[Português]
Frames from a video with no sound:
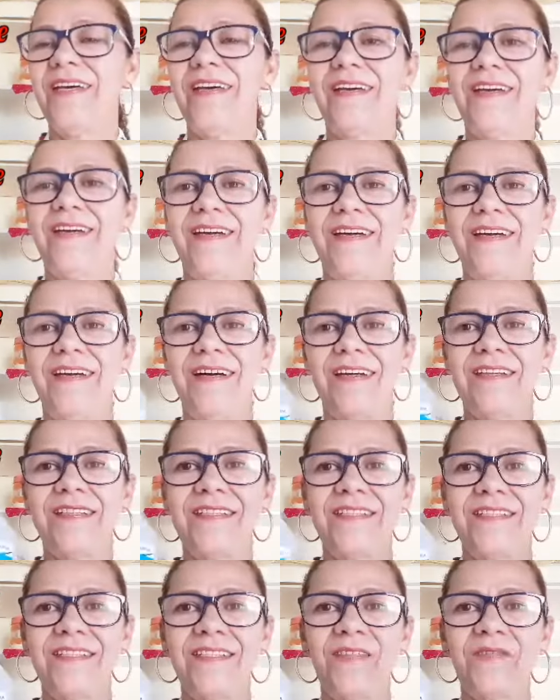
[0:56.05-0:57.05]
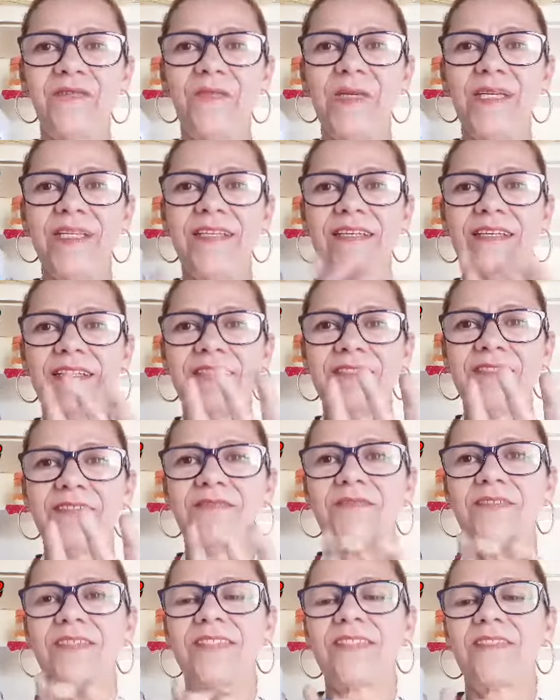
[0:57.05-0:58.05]
É, as cinco maneiras de
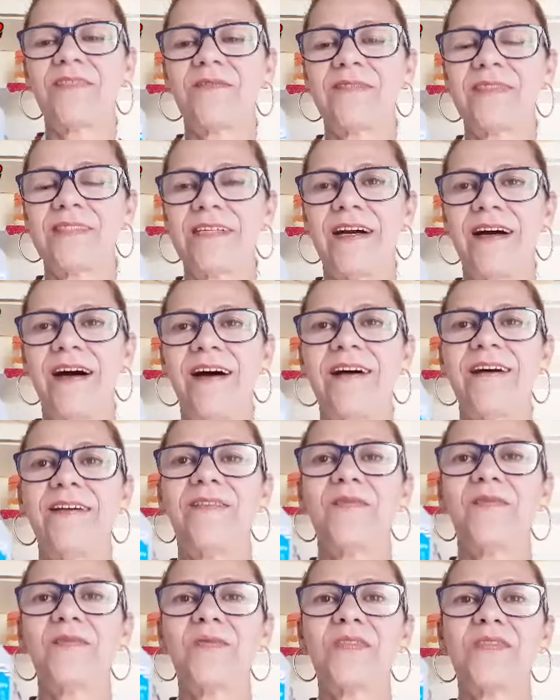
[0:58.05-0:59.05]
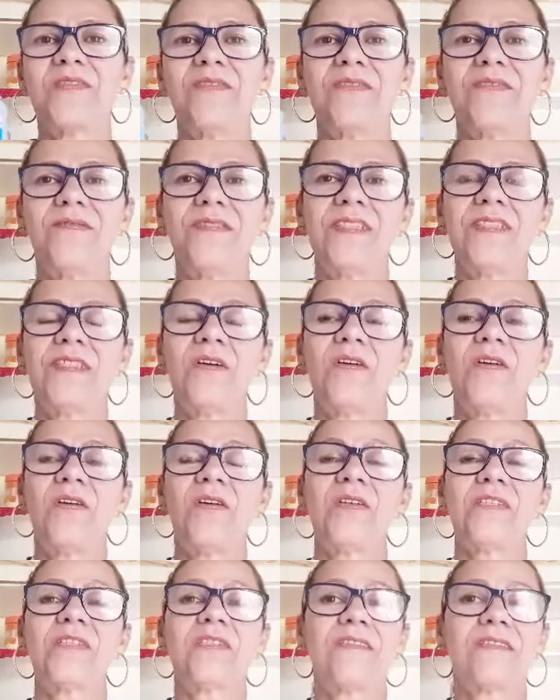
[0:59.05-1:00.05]
você usar o soro
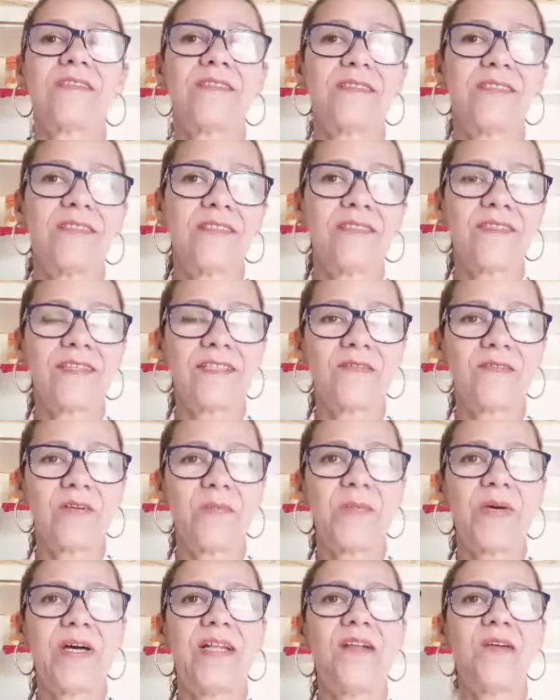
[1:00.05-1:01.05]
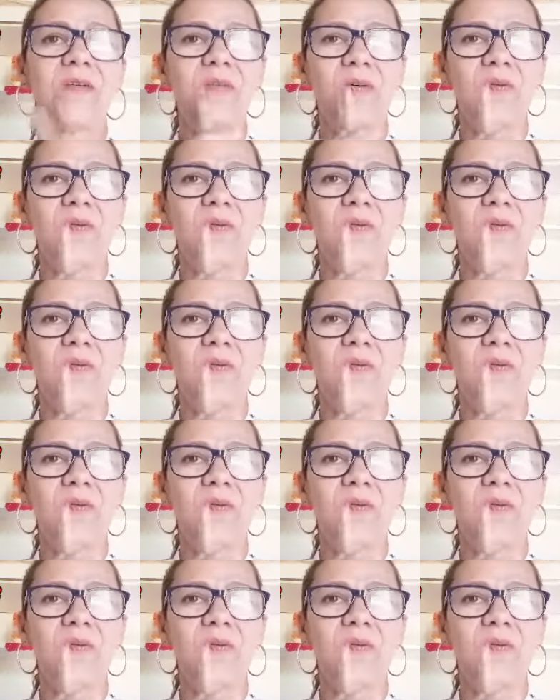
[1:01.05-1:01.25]
fisiológico, tanto na sua pele